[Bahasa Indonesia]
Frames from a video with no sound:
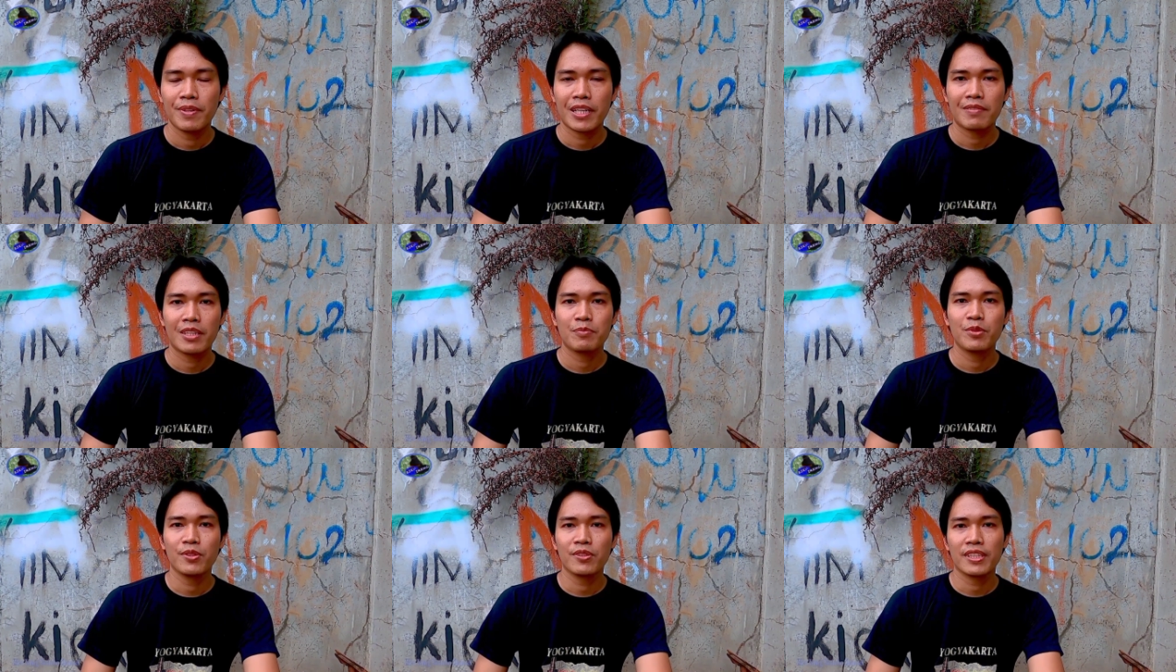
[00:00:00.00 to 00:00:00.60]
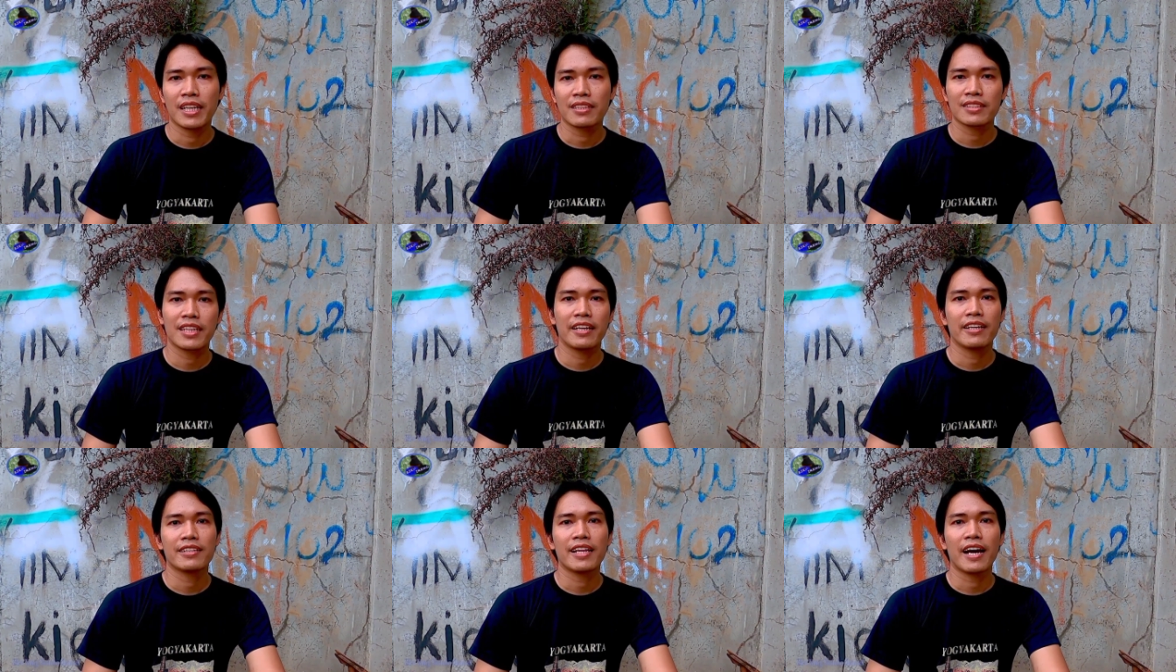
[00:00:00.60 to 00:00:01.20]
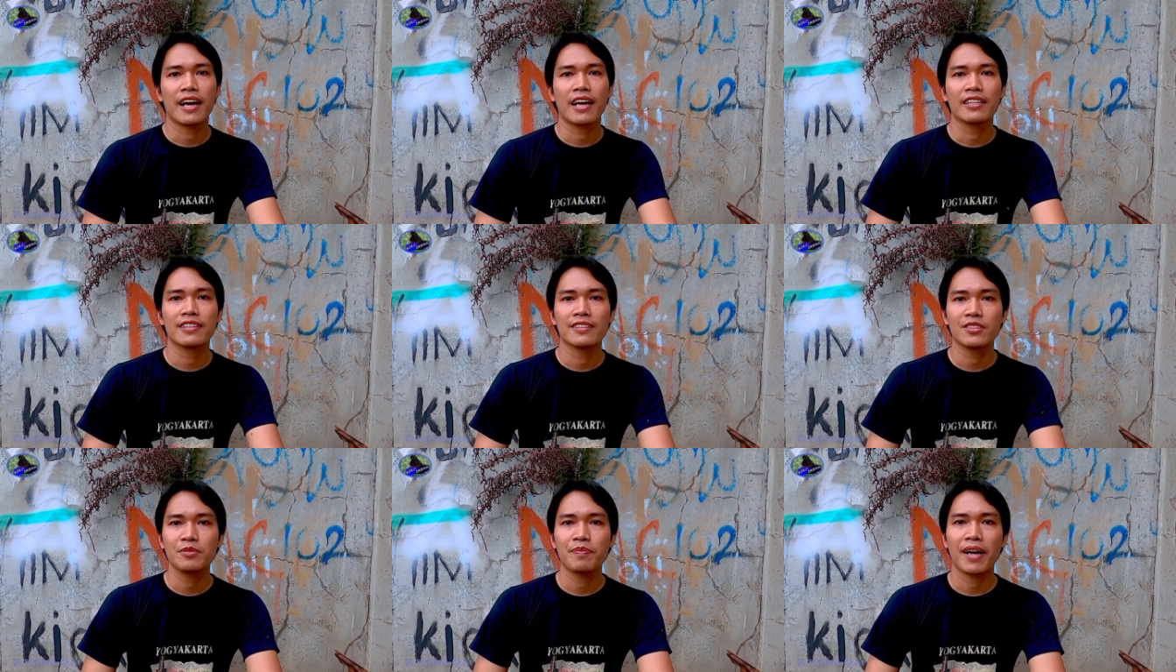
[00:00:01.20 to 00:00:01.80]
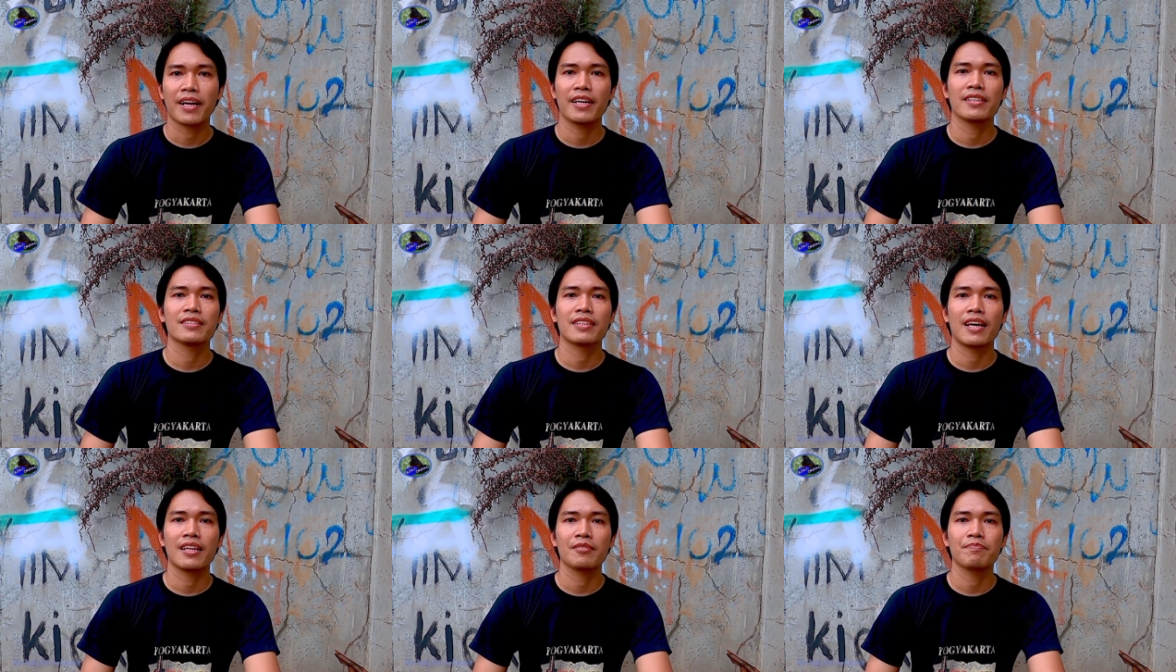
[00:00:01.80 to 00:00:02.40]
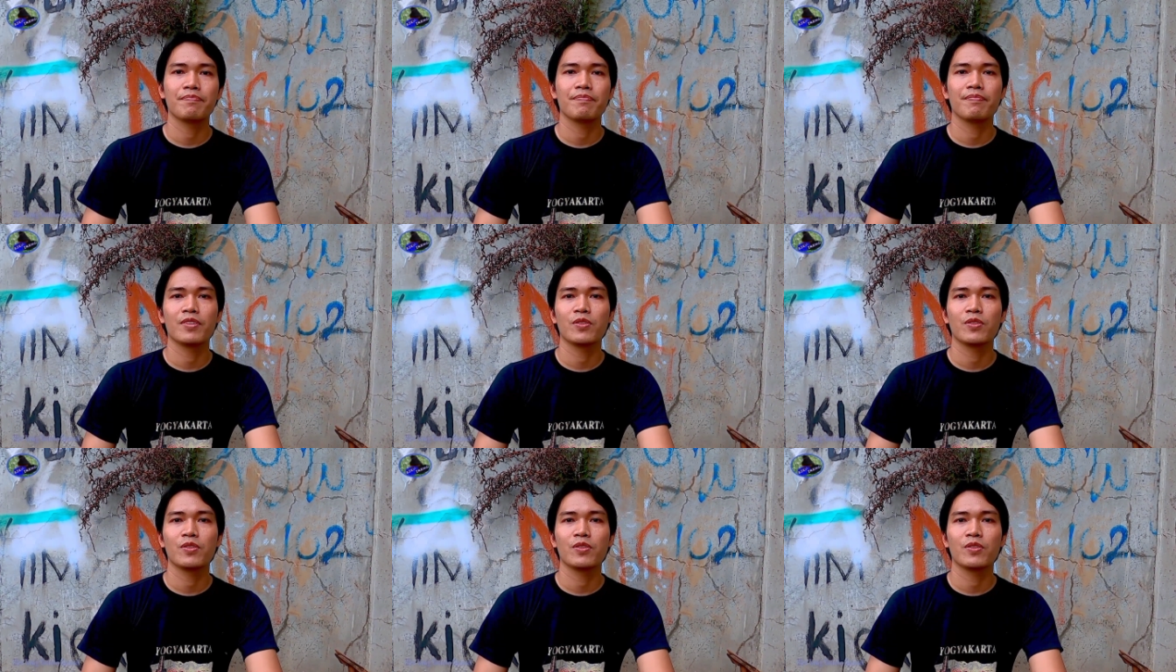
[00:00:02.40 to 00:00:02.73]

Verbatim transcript: beberapa burung yang saya tangan itu pakai salep